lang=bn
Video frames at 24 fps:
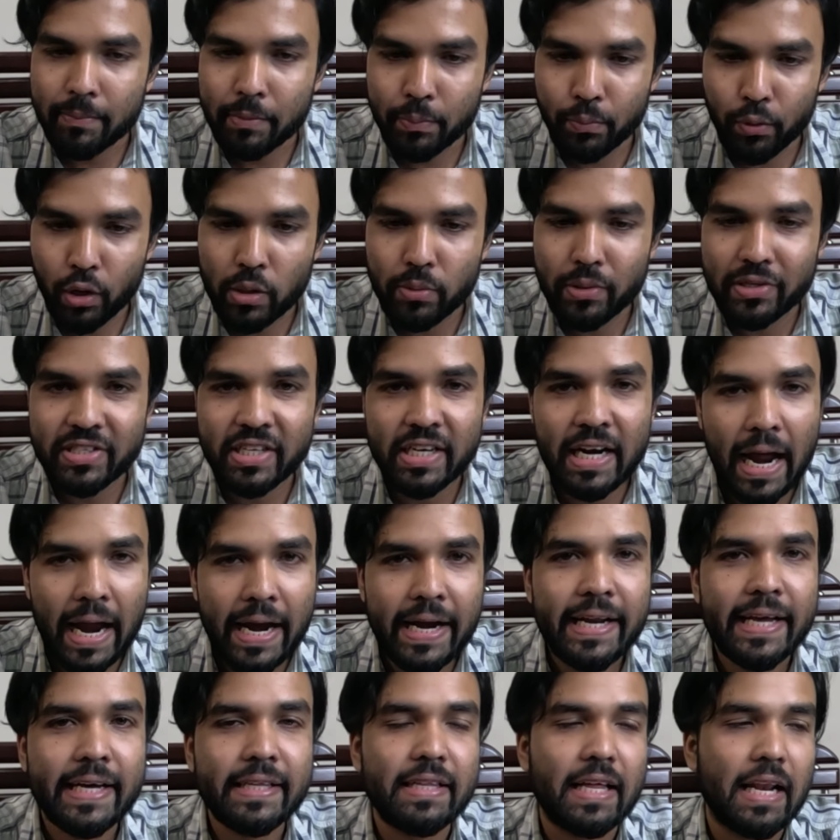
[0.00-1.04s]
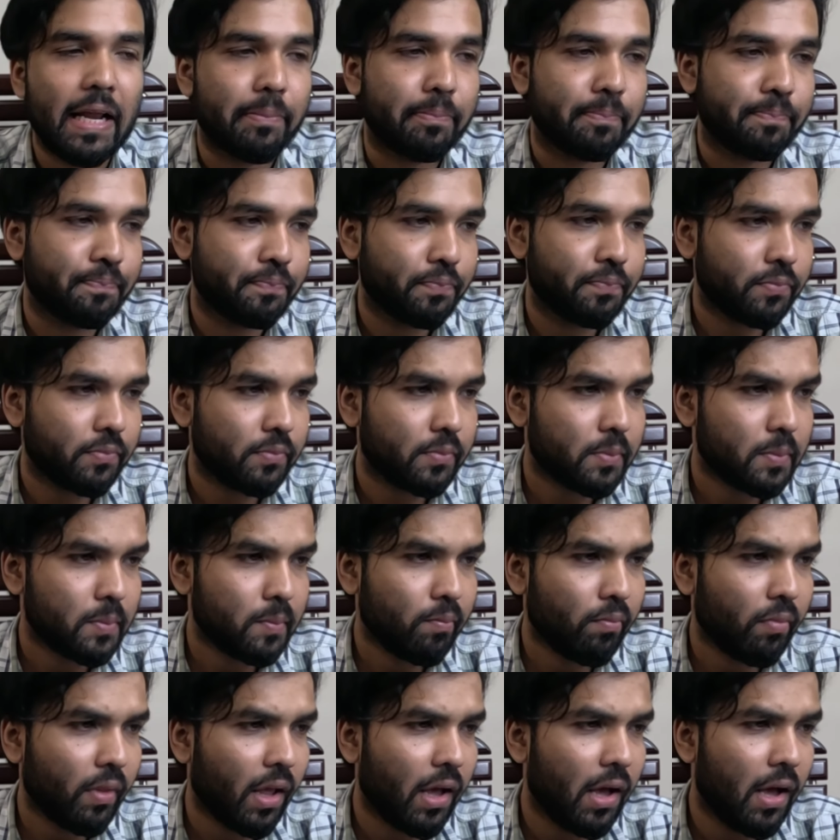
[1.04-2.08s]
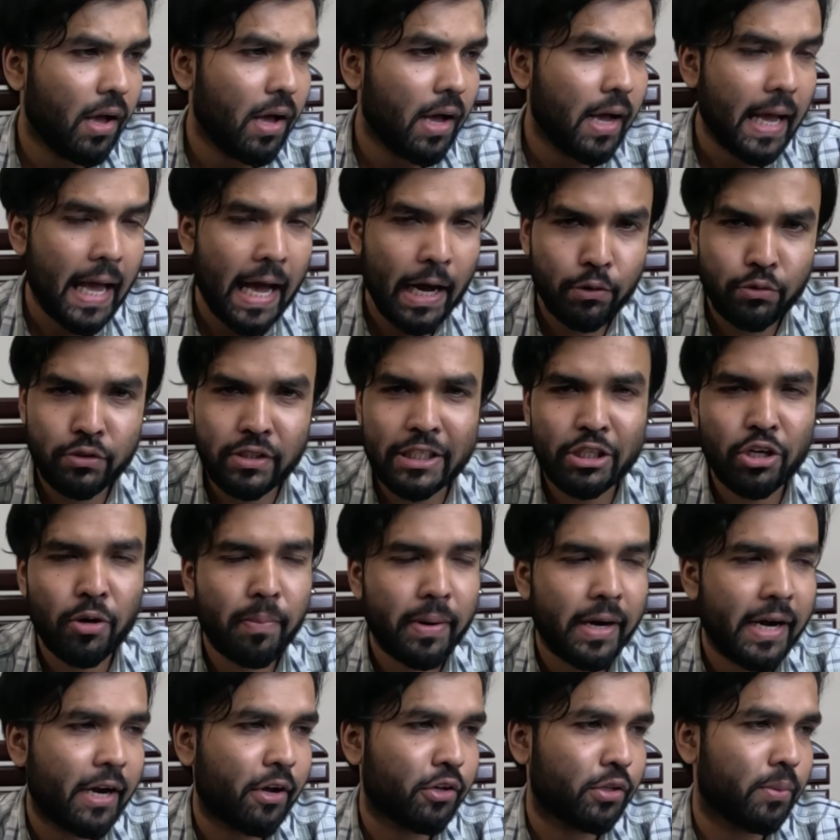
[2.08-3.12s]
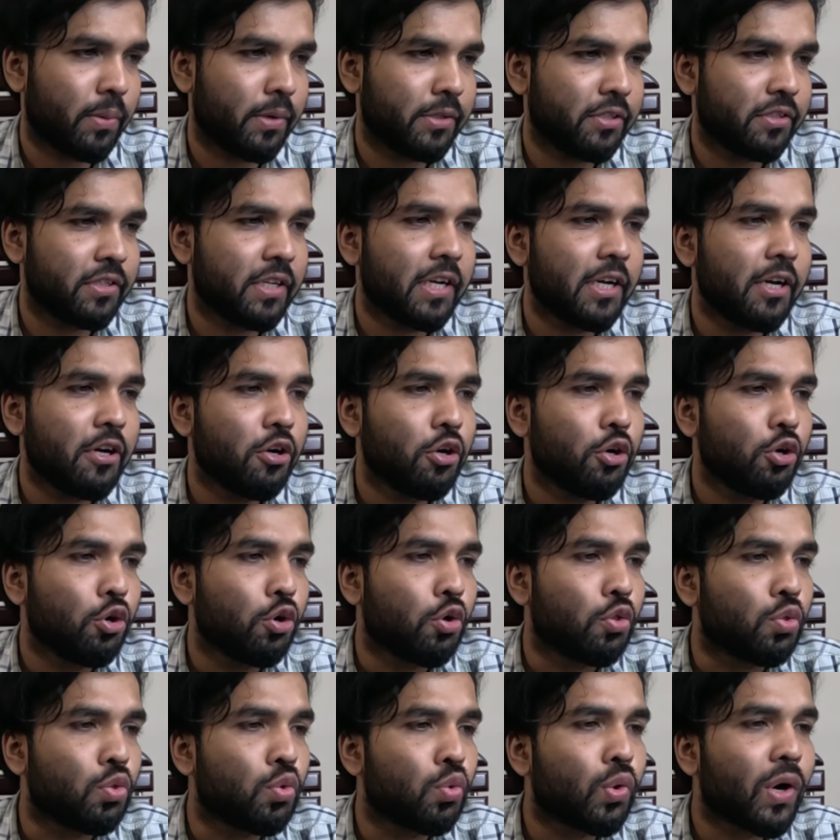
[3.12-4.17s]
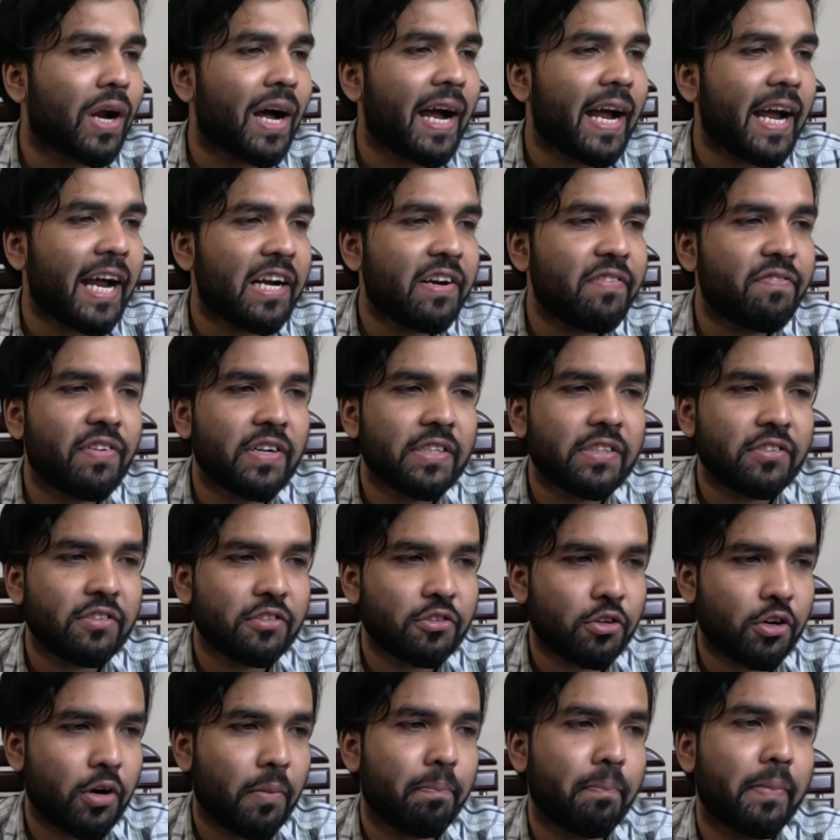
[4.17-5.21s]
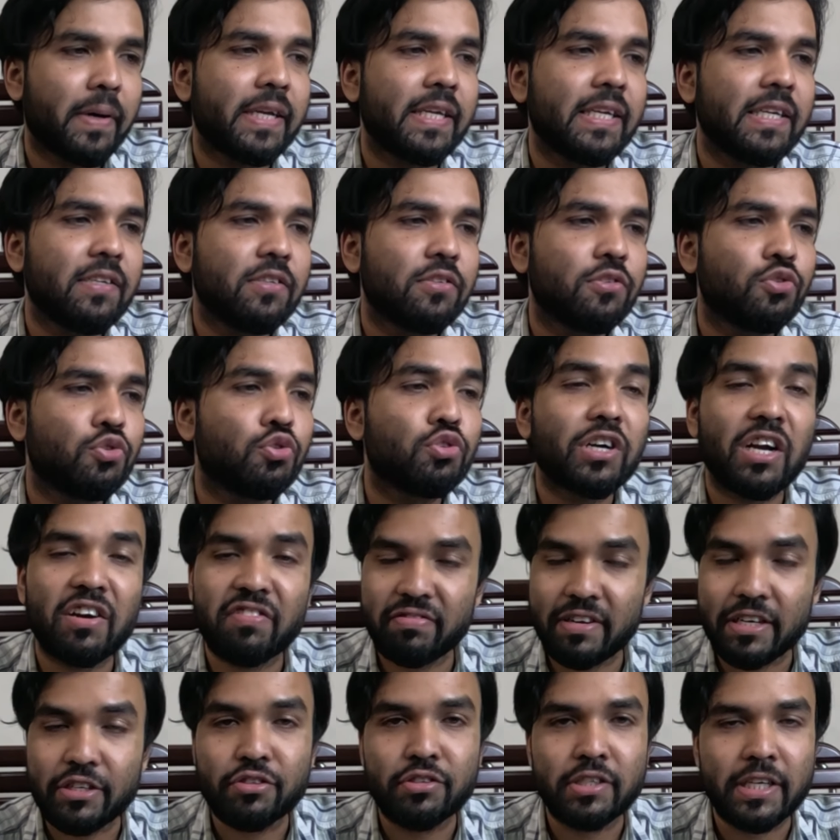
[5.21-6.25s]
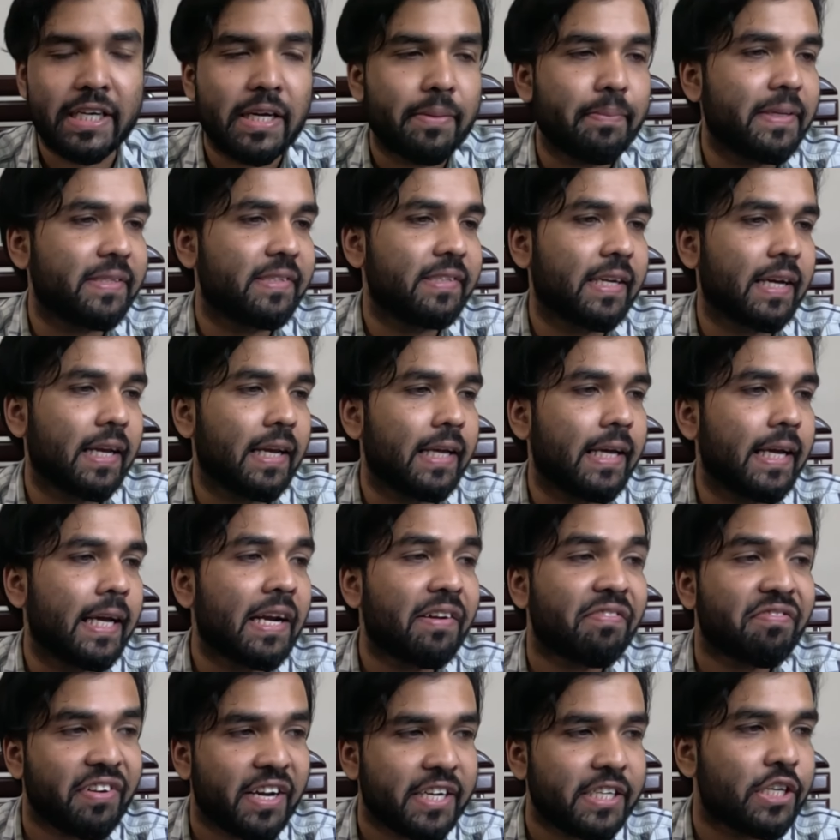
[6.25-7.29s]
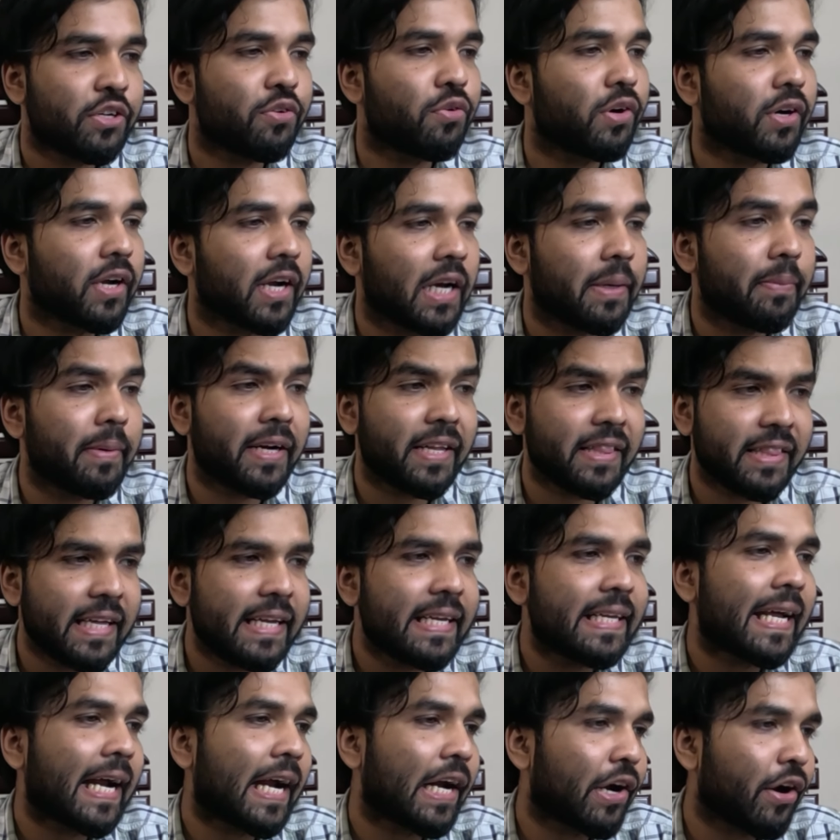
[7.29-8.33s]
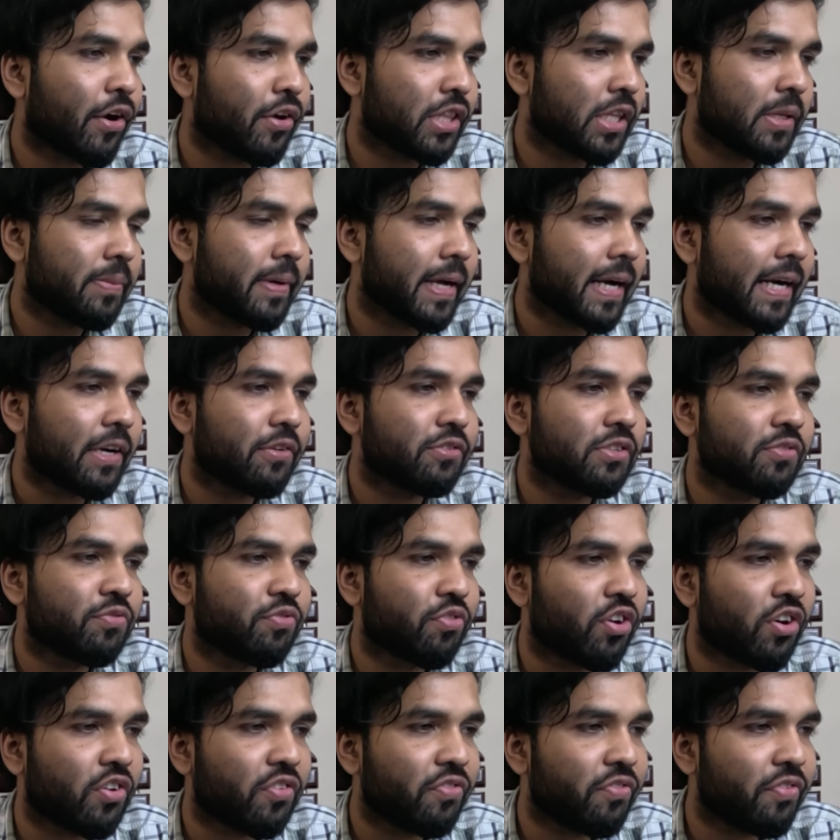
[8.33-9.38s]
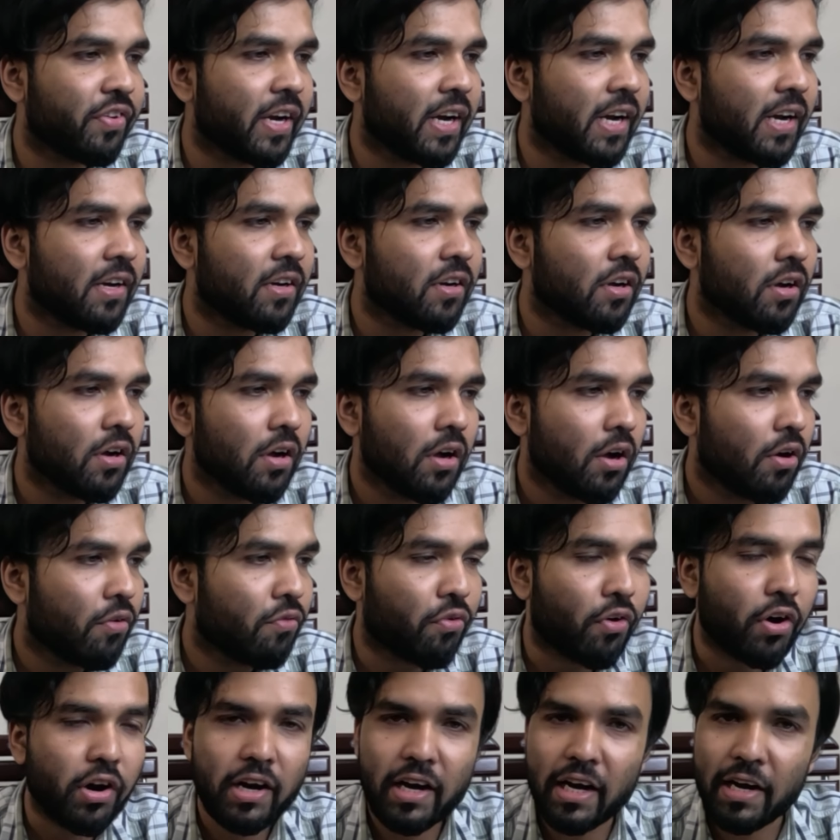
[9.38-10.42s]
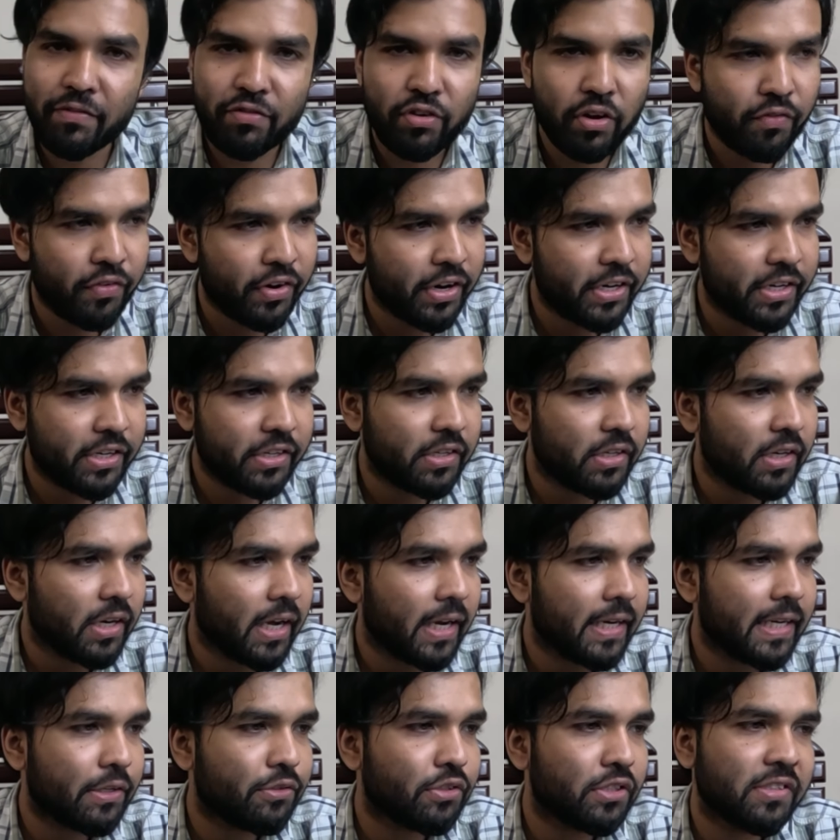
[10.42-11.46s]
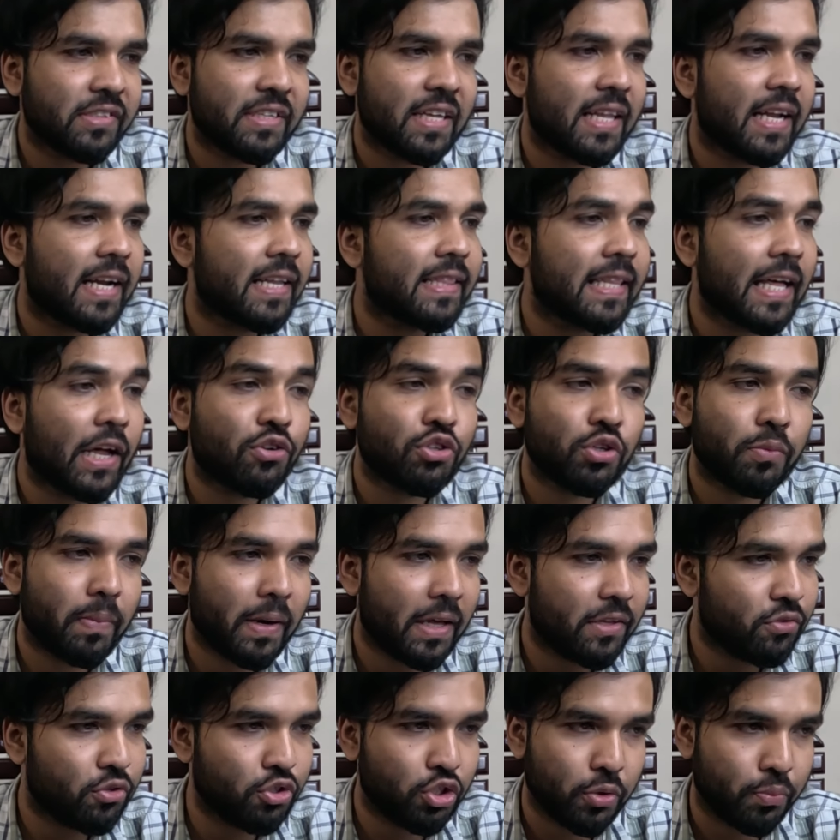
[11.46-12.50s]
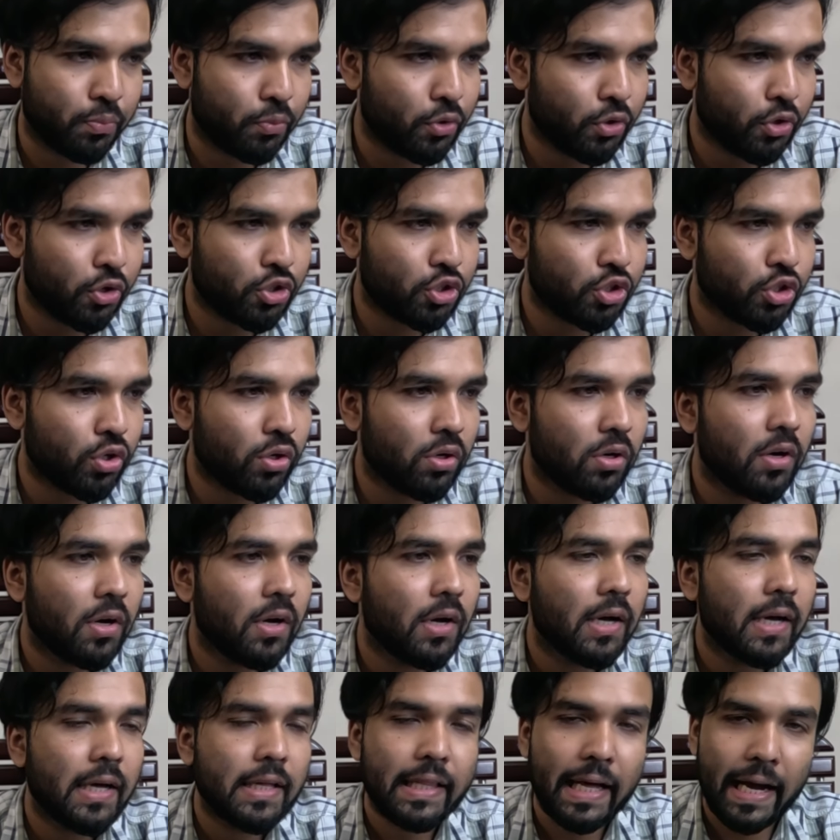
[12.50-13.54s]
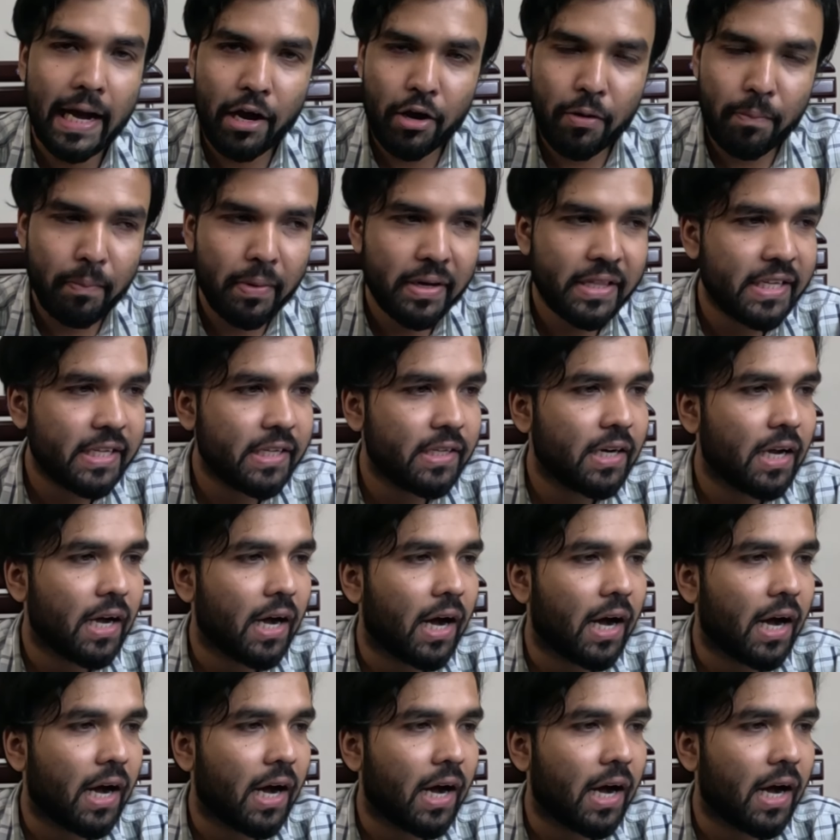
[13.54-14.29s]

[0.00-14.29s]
আমি বলে দিচ্ছি সেটা আইডিয়া দিলাম এখন যে কোম্পানিটার কথা বলেছে দুরা অ্যাডভান্স কোম্পানি সুগার ফ্যাক্টরি এটা বেসিক্যালি এরা ফ্যাক্টরি ওয়ার্কার নেবে এটা তিনটা ক্যাটাগরিতে দিবে একটা হচ্ছে ফর্কফিল্ড ফর্কলিফ্ট অপারেটর এটা হচ্ছে স্যালারি তেরোশো প্লাস দুশো পনেরোশো থাকা কোম্পানির